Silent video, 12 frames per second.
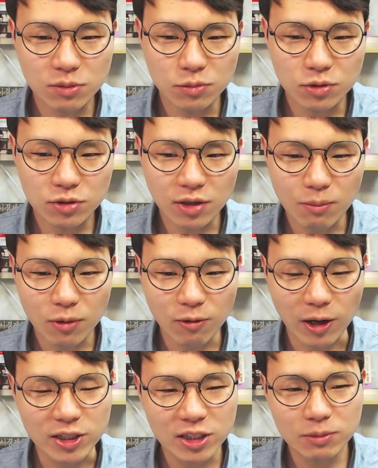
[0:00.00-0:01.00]
분들은 한번
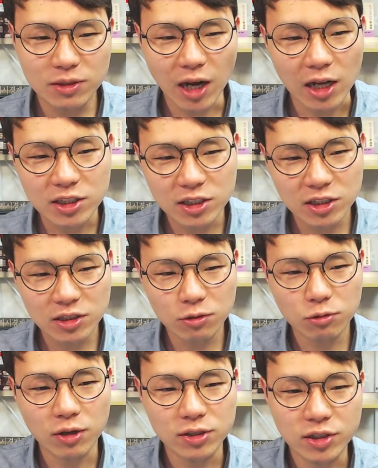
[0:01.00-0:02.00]
관심을 가지시는
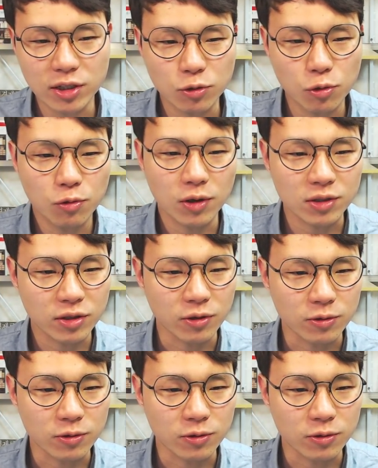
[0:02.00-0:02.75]
것도 굉장히 좋을 것 같아요.